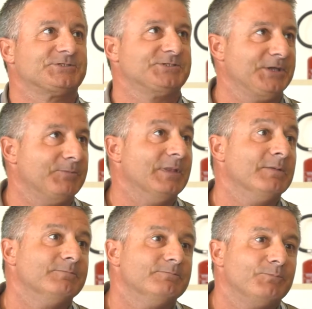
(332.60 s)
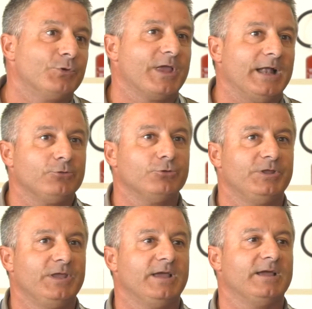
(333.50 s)
Sì, la, più che altro
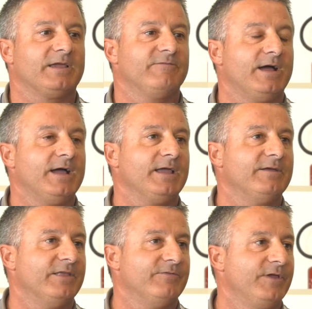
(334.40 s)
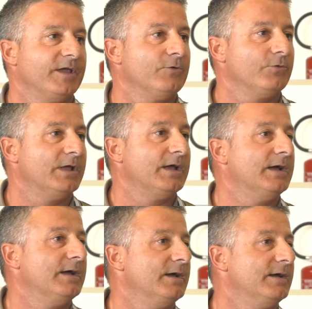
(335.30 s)
di arrivare ad avere
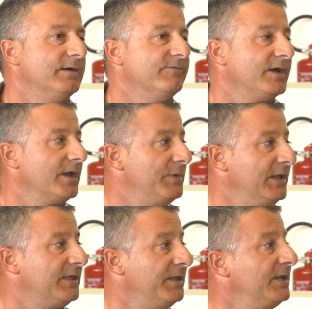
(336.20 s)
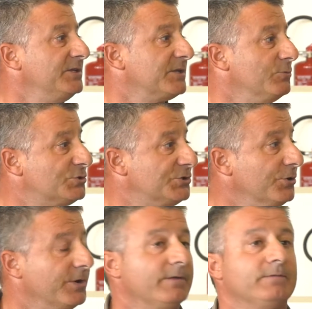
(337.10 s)
una variabilità nella
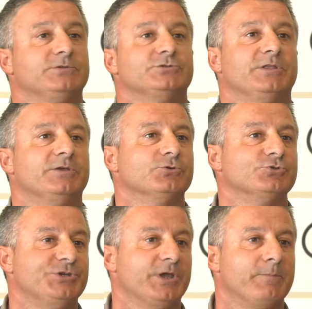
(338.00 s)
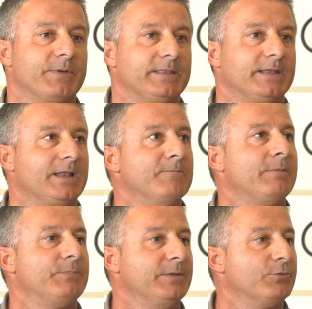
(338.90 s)
distribuzione, cioè di riuscire a prendere le
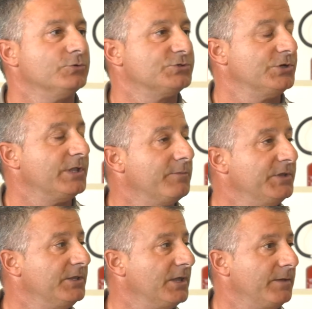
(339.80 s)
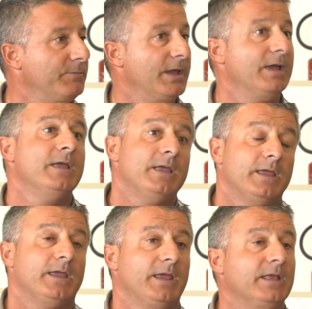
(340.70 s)
mappe di produzione della mititrebbia
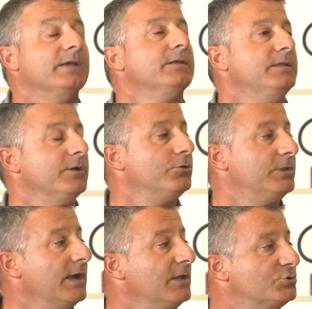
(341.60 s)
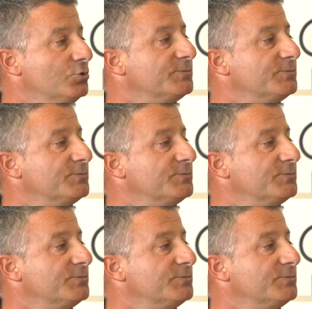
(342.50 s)
e dirottarle sullo